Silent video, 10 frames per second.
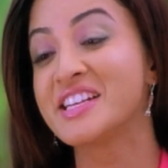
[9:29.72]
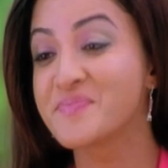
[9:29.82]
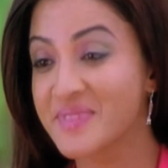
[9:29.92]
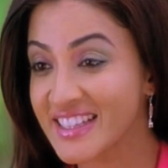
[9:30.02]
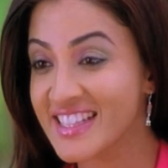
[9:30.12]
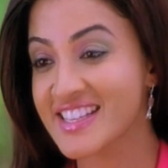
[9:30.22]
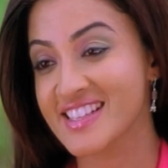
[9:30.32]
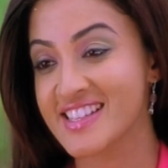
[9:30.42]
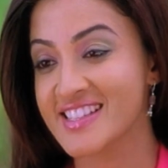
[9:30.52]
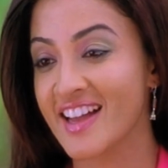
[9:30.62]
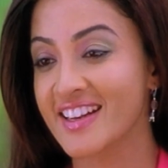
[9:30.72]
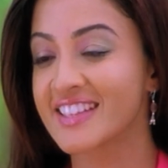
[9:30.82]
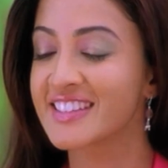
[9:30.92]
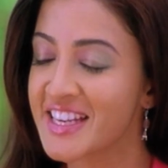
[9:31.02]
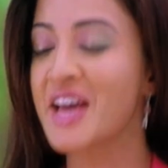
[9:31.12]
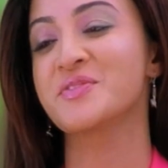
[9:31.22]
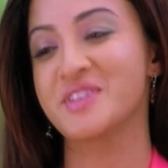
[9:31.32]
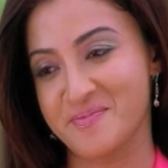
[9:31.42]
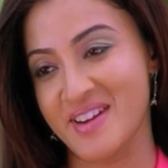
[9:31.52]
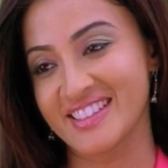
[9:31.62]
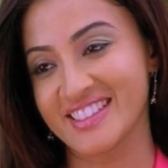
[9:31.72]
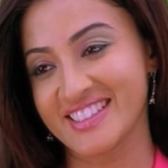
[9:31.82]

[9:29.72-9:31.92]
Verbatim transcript: మీ ప్రేమ సక్సెస్ అవ్వాలని నేను విష్ చేస్తాను